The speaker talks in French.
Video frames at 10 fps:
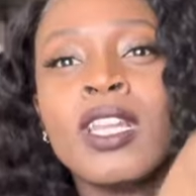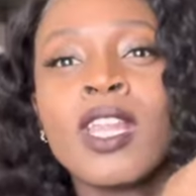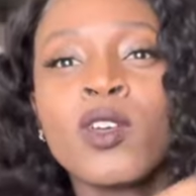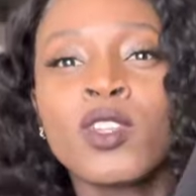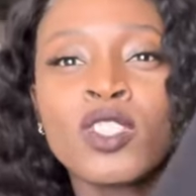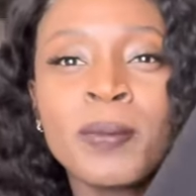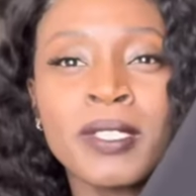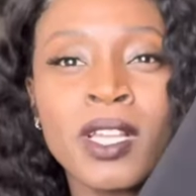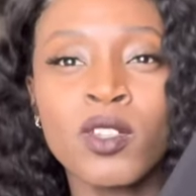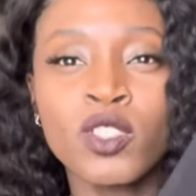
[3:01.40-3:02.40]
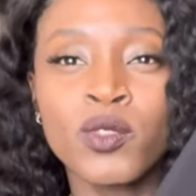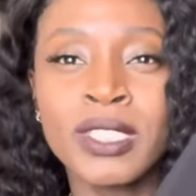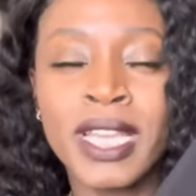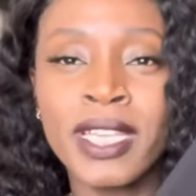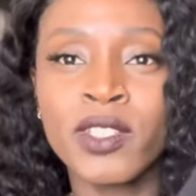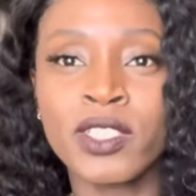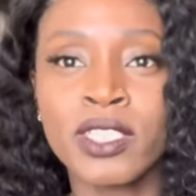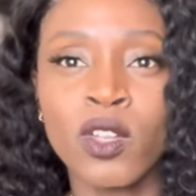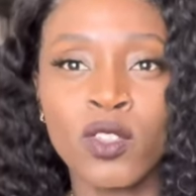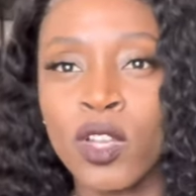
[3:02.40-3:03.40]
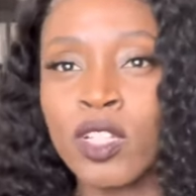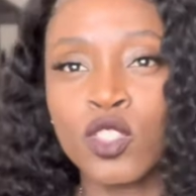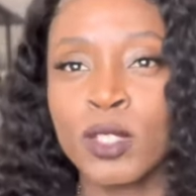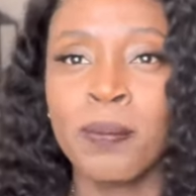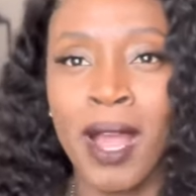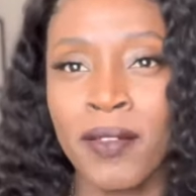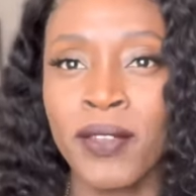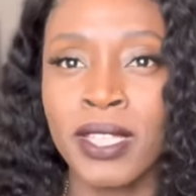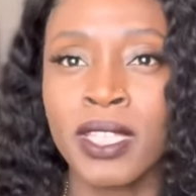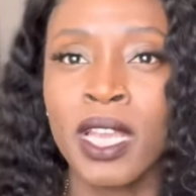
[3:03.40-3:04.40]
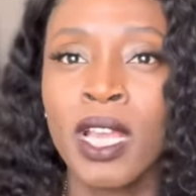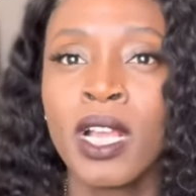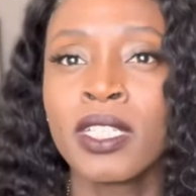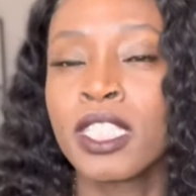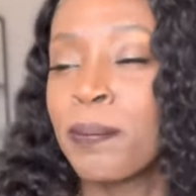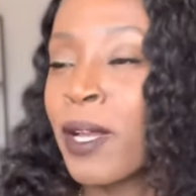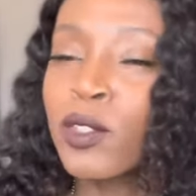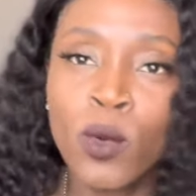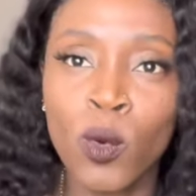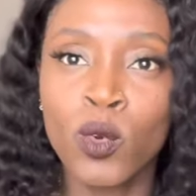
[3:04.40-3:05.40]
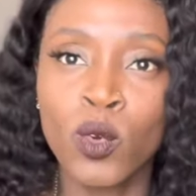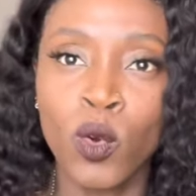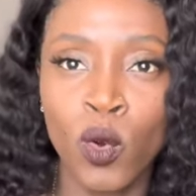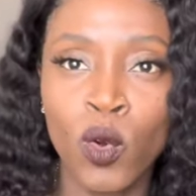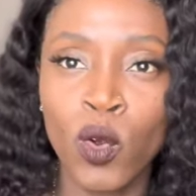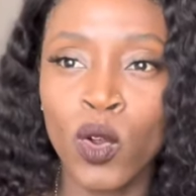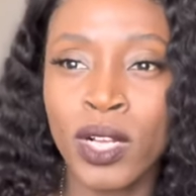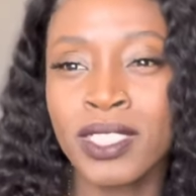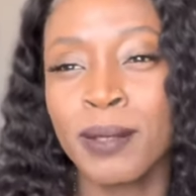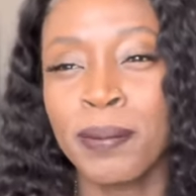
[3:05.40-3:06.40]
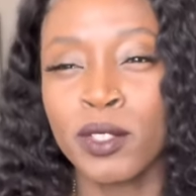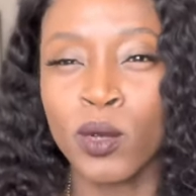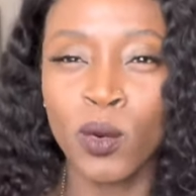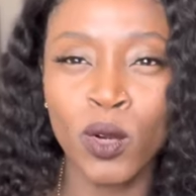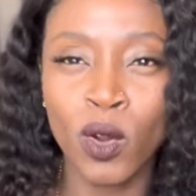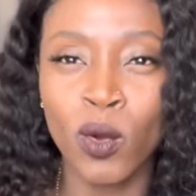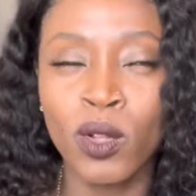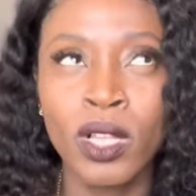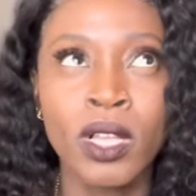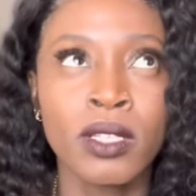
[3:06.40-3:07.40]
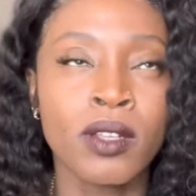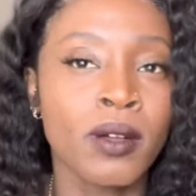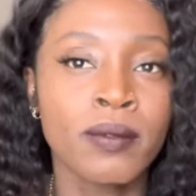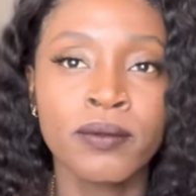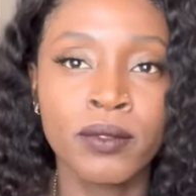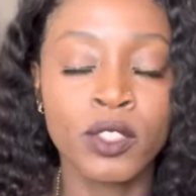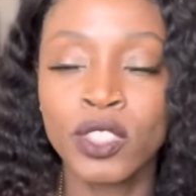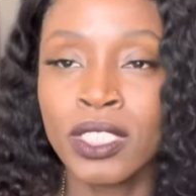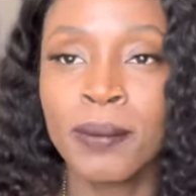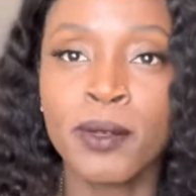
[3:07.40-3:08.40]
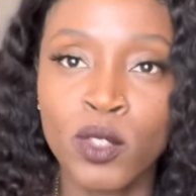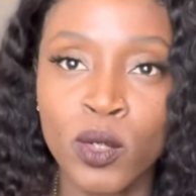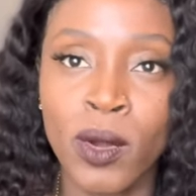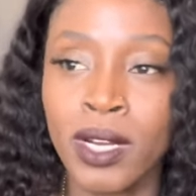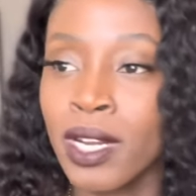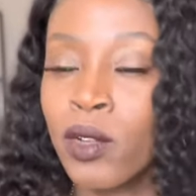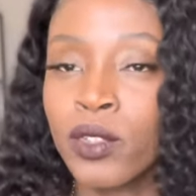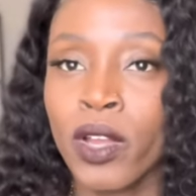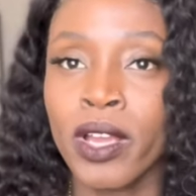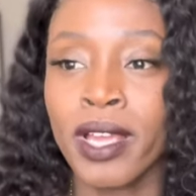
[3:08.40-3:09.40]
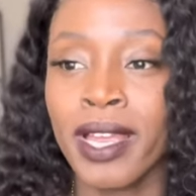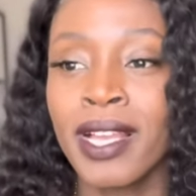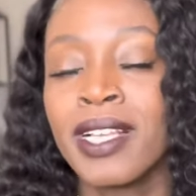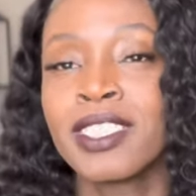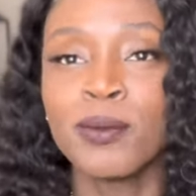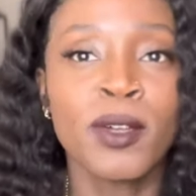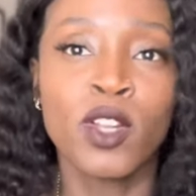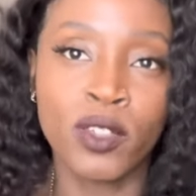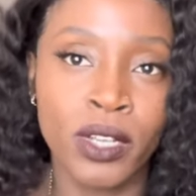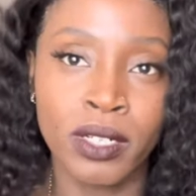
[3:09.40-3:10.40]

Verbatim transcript: la, longueur du pantalon, je vous dirais que c'est une longueur juste parfaite. C'est pas trop court, c'est pas trop long. Non, je dis n'importe quoi, la longueur, c'est une bonne longueur.